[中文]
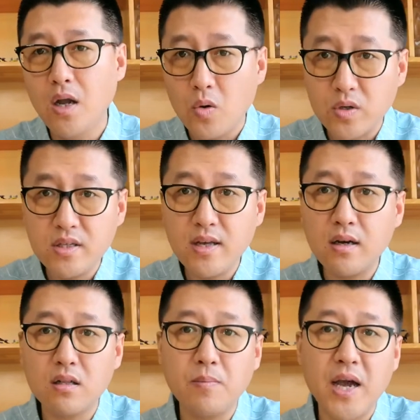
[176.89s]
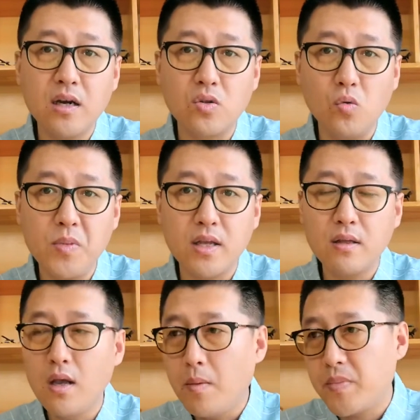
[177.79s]
我今天可能拍个农民，
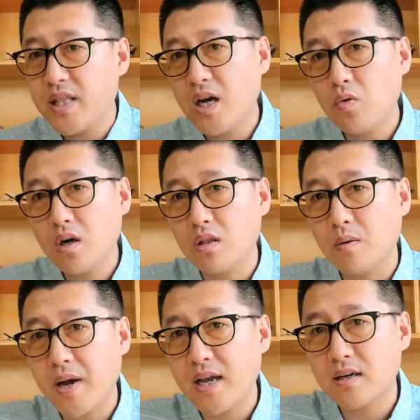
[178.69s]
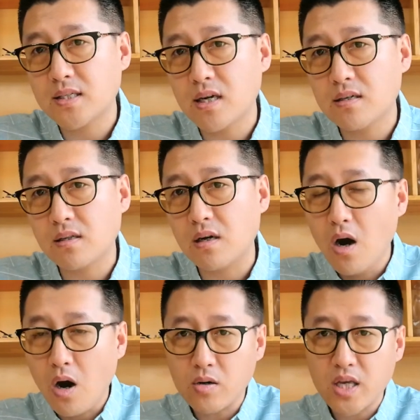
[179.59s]
明天我可能拍一个山上的，
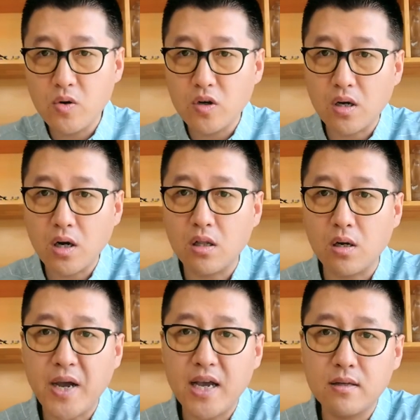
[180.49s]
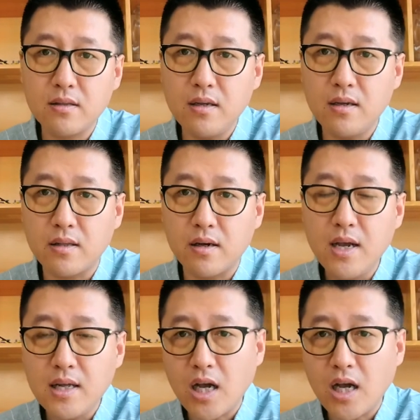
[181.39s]
后天我能可能拍一个地里的，